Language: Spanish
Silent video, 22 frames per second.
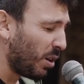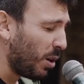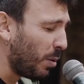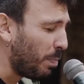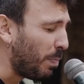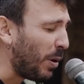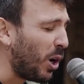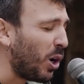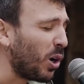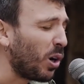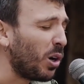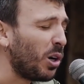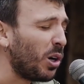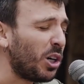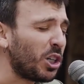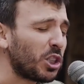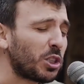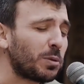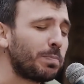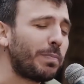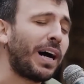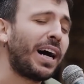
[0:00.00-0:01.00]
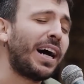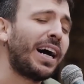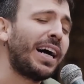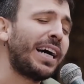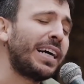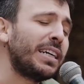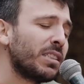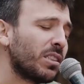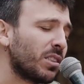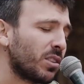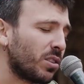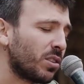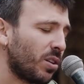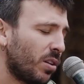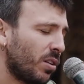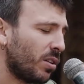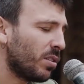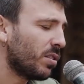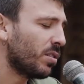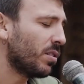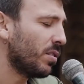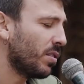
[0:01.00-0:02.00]
que los dos nos gustaba la guitarra, él toca
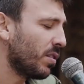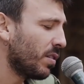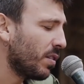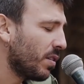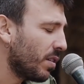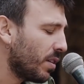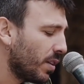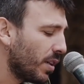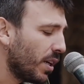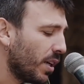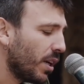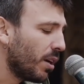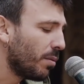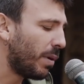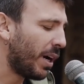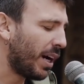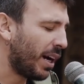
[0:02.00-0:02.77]
muchísimo mejor que yo,